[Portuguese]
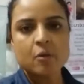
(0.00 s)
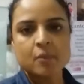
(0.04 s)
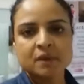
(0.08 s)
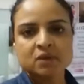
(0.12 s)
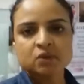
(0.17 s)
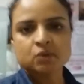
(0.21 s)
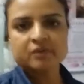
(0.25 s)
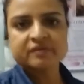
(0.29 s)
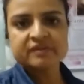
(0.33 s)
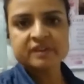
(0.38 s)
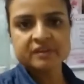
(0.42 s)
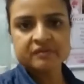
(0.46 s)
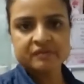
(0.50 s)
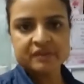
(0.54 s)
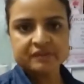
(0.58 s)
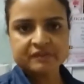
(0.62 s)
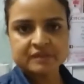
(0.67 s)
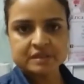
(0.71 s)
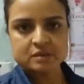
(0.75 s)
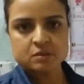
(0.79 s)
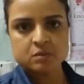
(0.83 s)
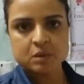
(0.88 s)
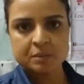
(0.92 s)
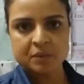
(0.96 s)
é uma noiva que veio
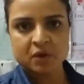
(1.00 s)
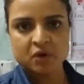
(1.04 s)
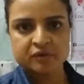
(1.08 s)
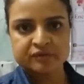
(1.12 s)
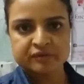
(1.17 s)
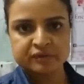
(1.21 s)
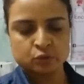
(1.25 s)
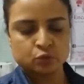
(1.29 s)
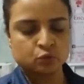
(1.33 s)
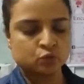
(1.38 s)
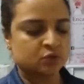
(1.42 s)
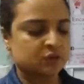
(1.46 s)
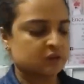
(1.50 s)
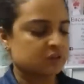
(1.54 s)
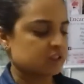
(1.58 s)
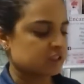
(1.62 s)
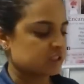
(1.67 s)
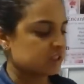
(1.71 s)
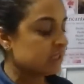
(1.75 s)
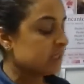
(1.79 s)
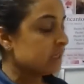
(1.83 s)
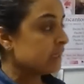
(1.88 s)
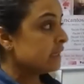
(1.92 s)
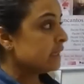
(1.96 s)
fazer uma prova
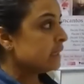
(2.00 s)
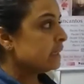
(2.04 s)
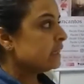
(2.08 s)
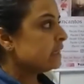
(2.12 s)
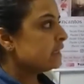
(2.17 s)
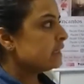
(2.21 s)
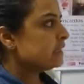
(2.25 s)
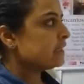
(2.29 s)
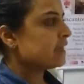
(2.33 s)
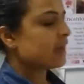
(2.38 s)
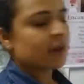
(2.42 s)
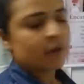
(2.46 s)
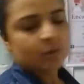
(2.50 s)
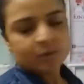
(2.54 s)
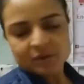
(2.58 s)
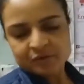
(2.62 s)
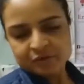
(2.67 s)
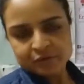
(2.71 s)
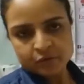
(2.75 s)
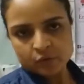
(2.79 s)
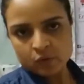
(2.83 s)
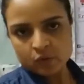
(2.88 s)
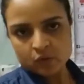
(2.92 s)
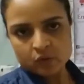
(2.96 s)
hoje, e ela é
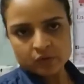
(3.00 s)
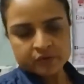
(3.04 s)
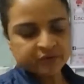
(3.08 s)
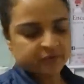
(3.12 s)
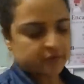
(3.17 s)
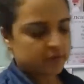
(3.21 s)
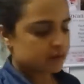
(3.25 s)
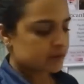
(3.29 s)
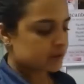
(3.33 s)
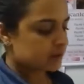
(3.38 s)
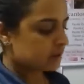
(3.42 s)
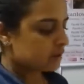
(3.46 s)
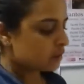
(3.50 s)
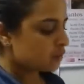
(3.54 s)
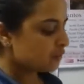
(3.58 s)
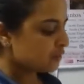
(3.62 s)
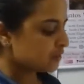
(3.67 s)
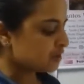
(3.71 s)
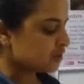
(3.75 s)
uma fofa, e o